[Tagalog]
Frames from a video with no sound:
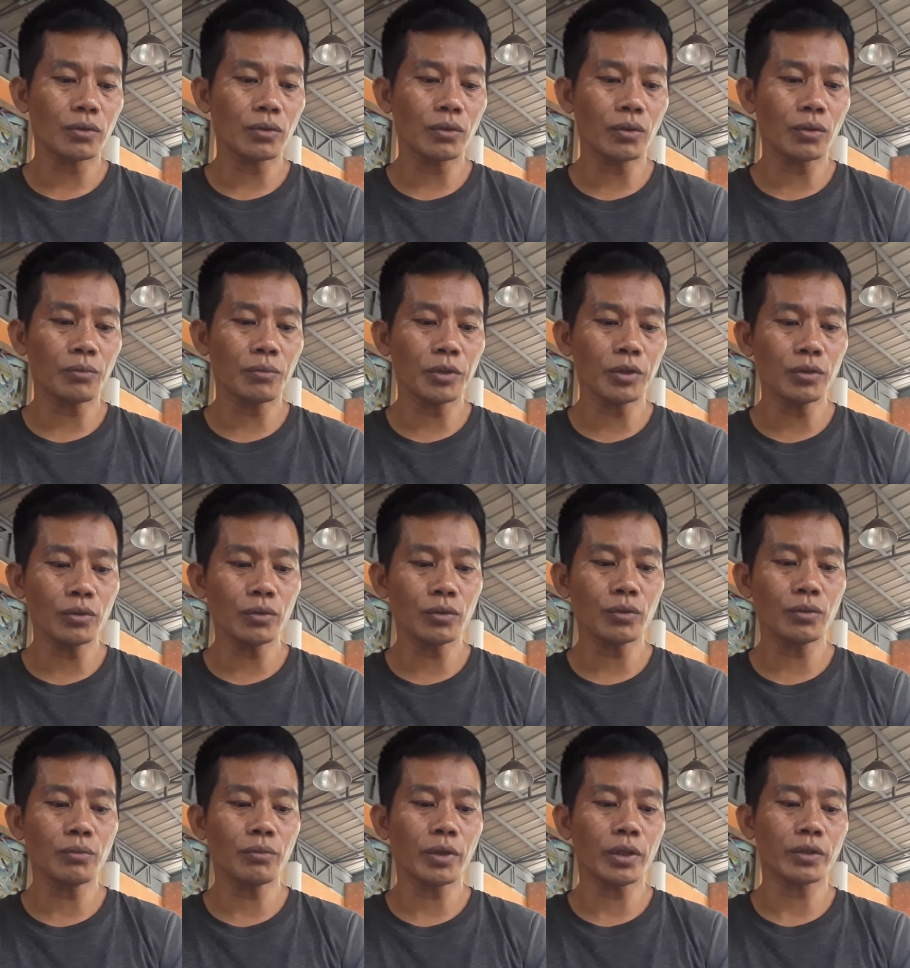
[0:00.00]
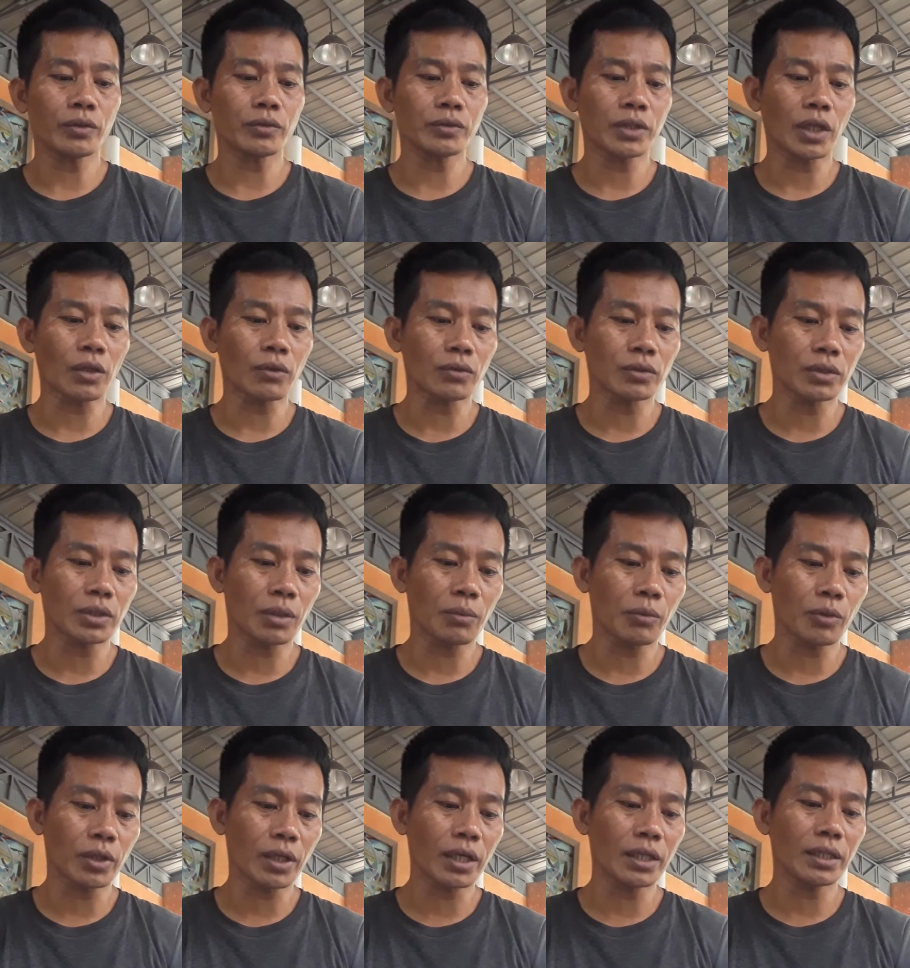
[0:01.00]
domino, meron talong na
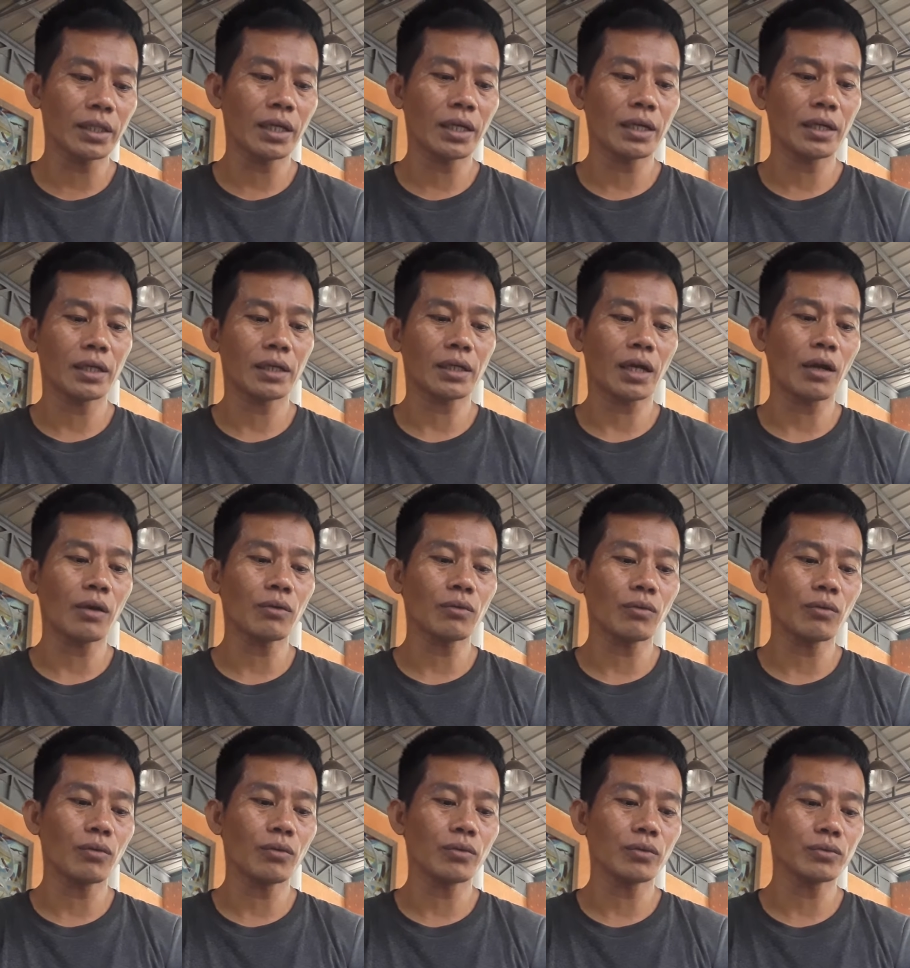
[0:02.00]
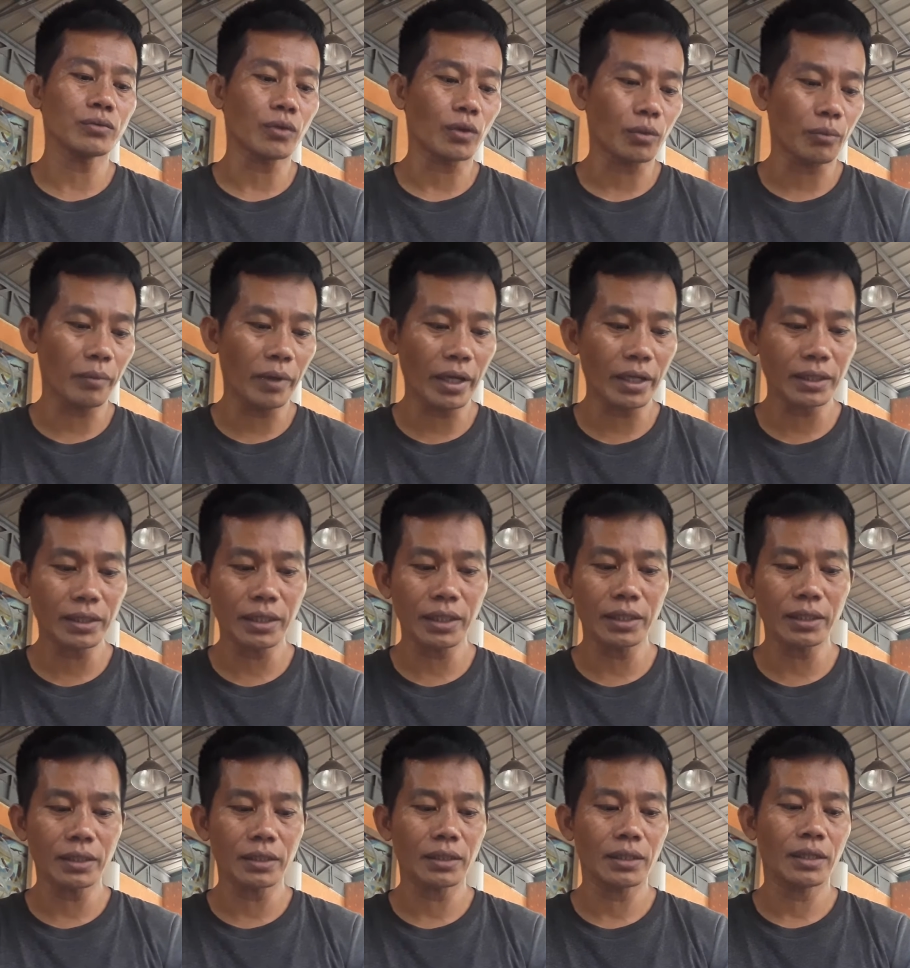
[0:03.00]
morena, kangkong, turmeric,